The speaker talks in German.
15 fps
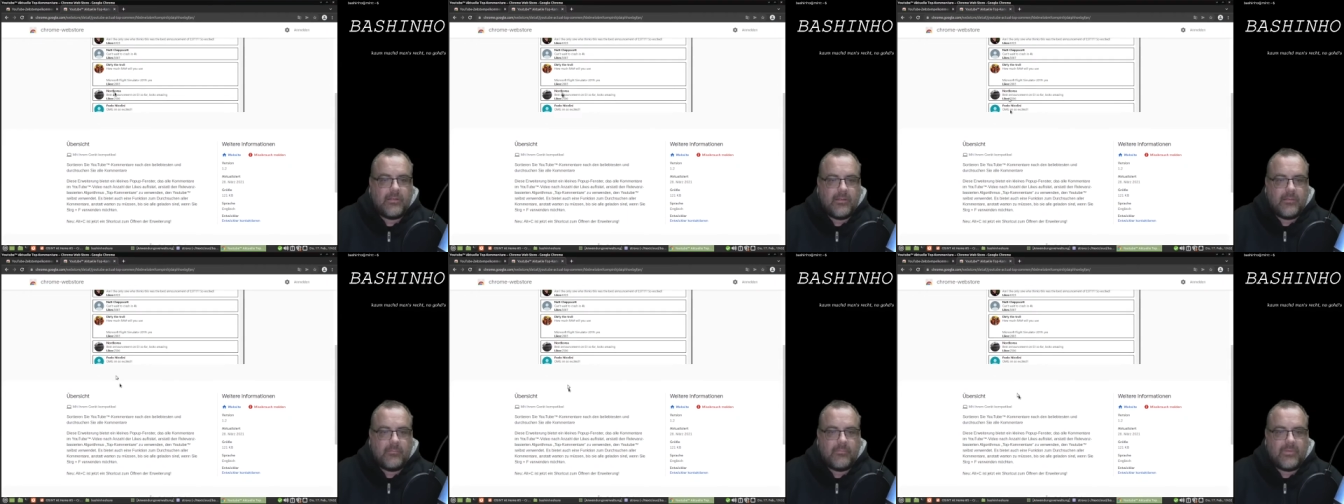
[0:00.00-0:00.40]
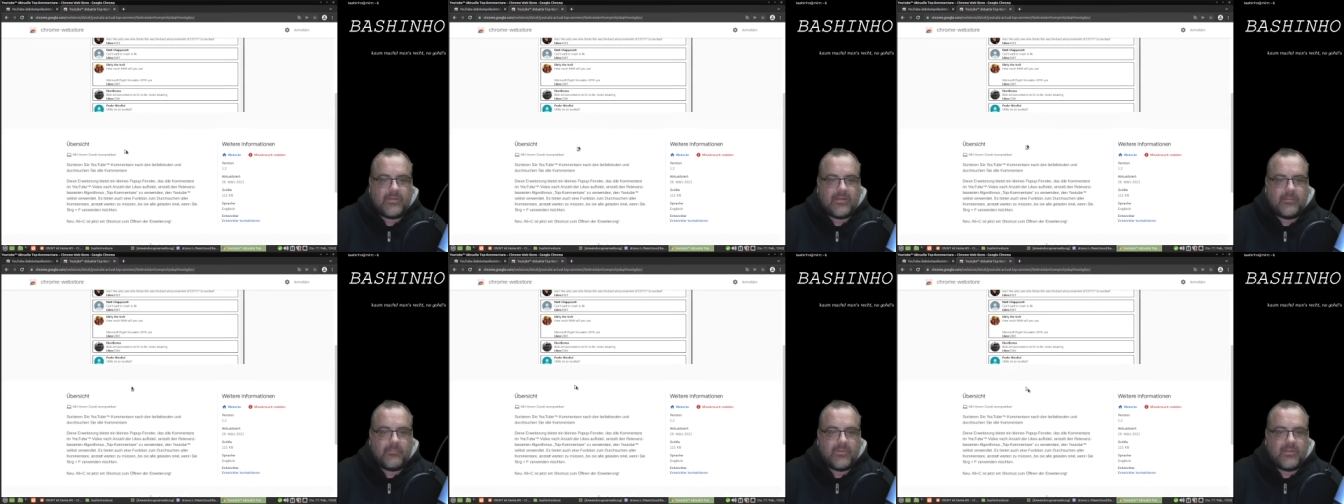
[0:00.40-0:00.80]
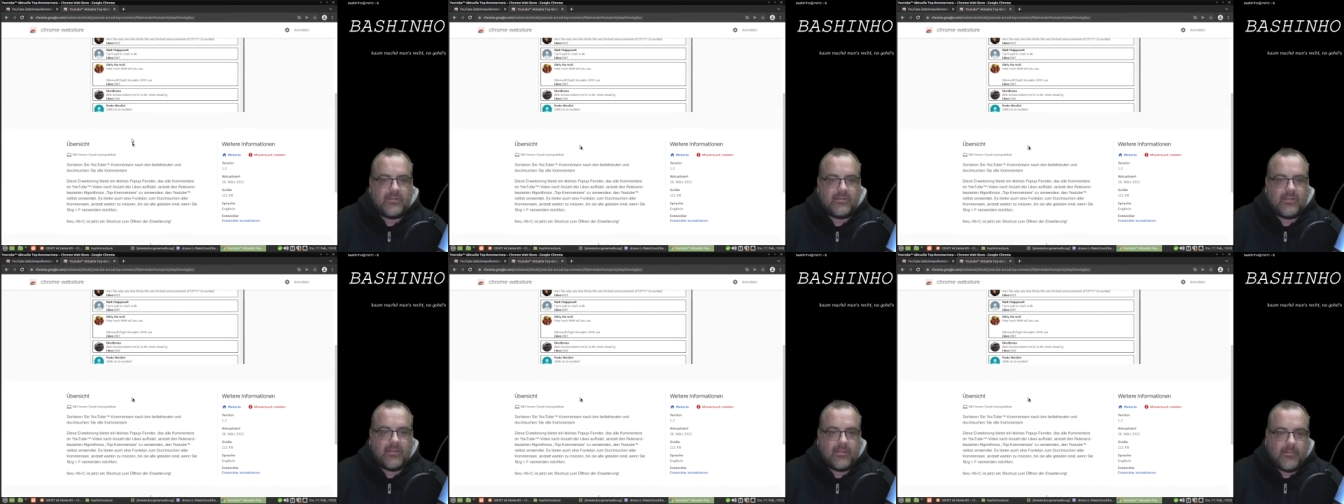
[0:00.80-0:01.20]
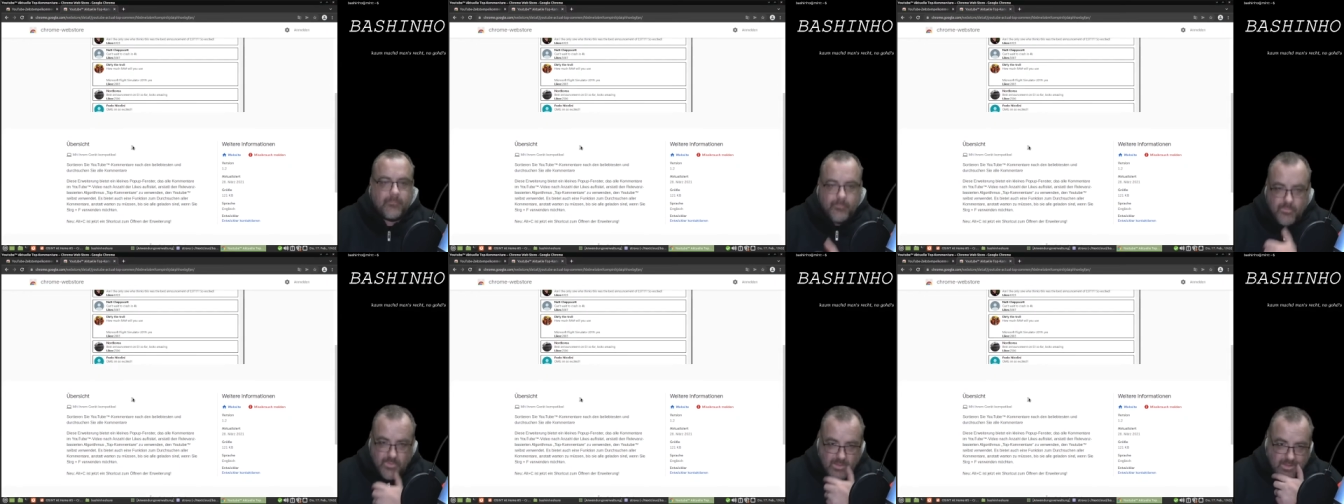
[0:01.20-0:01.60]
mit dem ich die
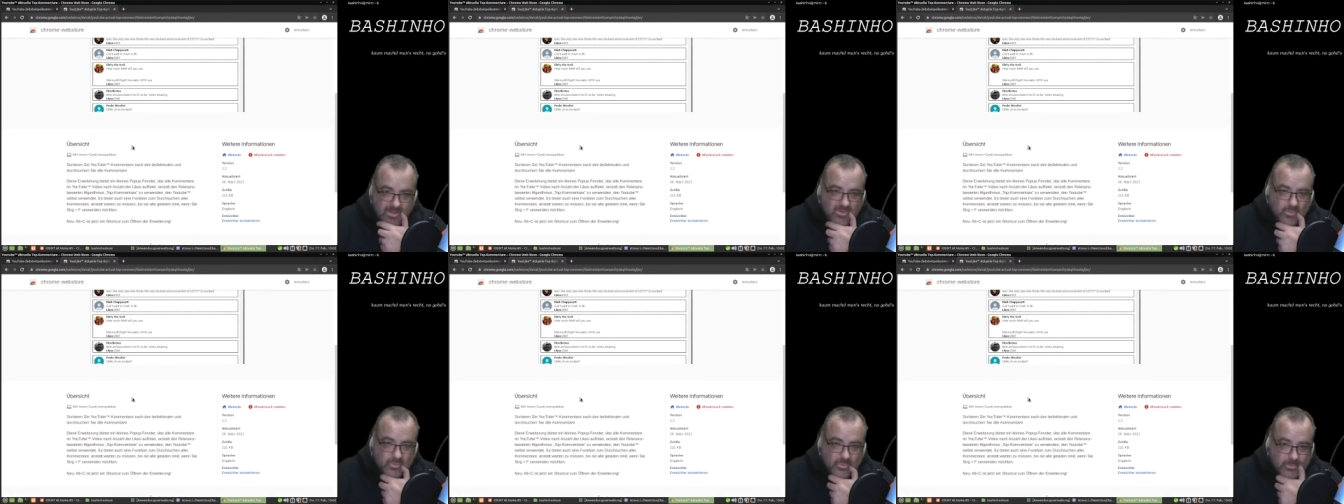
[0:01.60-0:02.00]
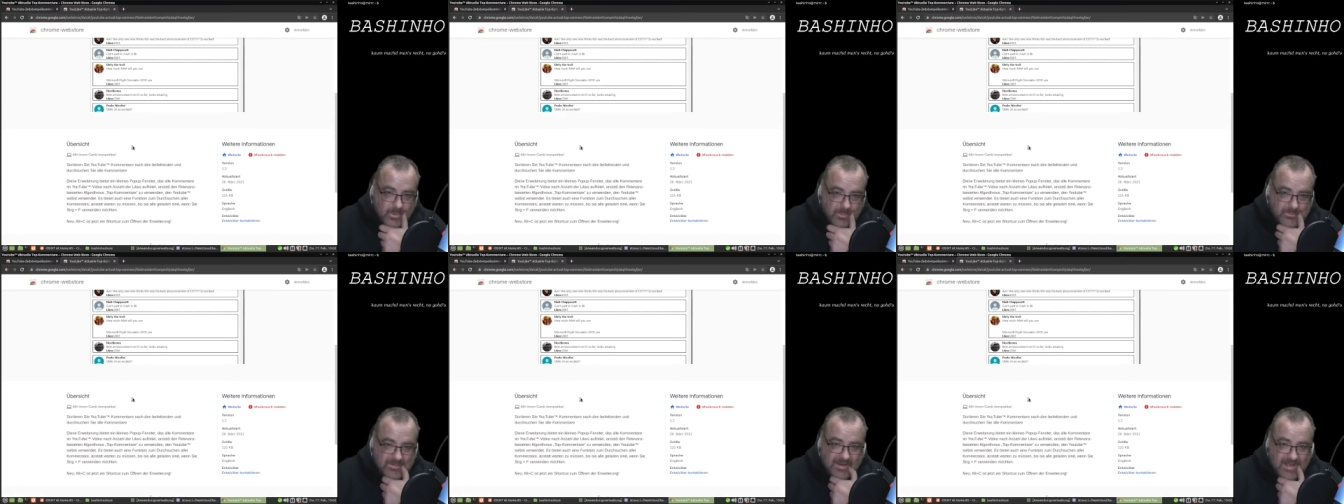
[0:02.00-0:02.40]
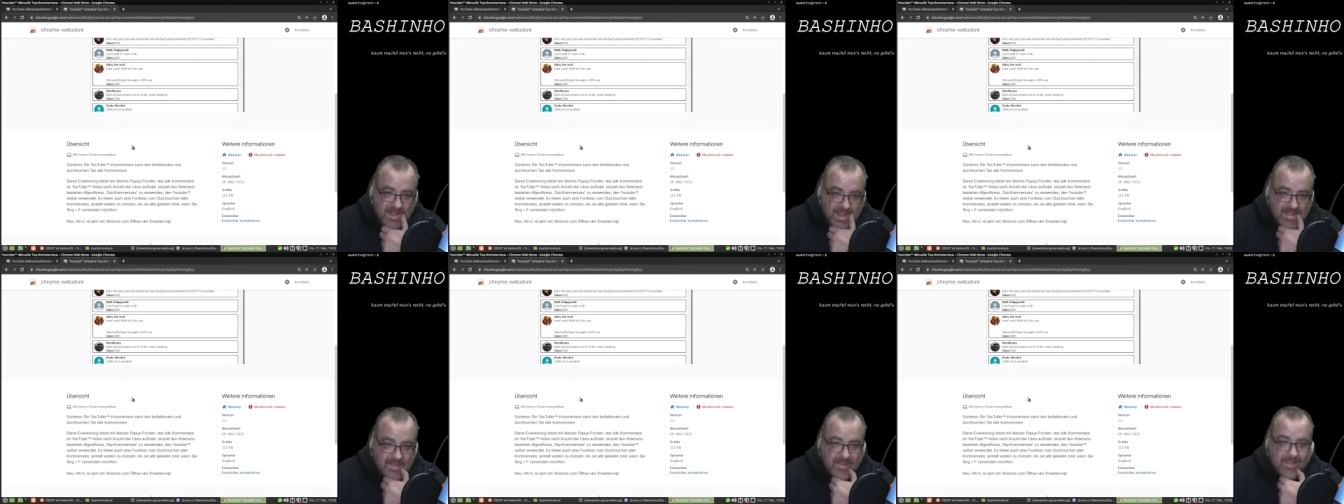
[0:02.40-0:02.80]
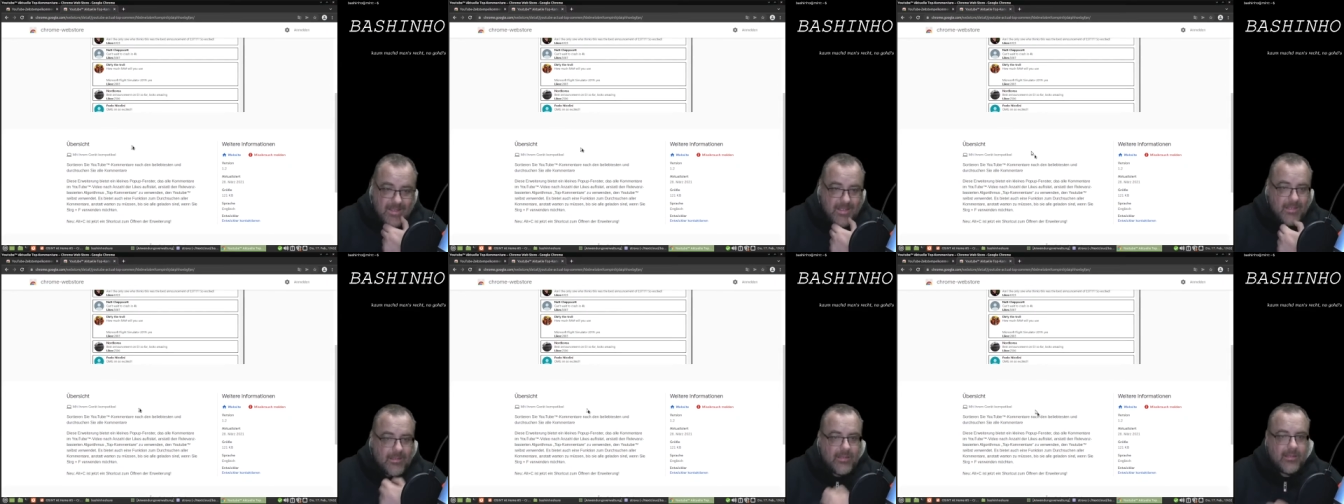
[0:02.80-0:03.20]
YouTube-Kommentare
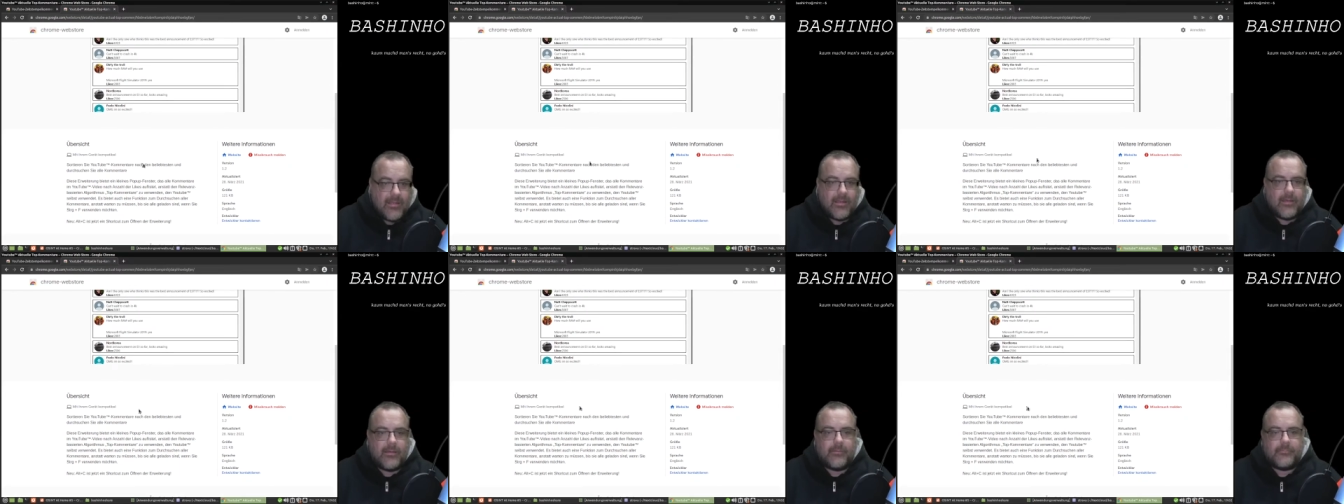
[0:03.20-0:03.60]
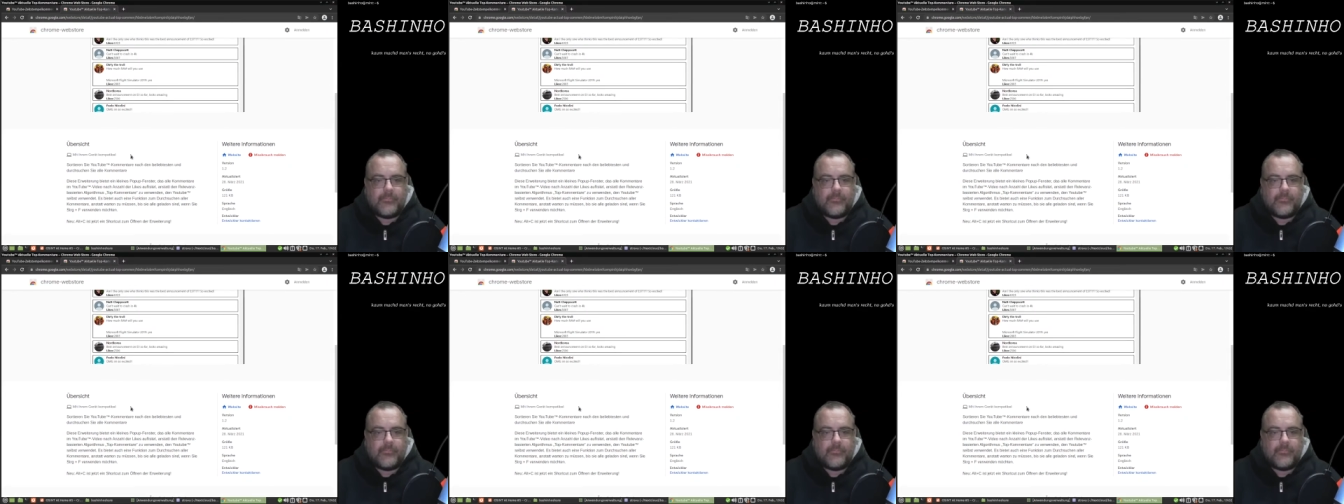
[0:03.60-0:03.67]
äh,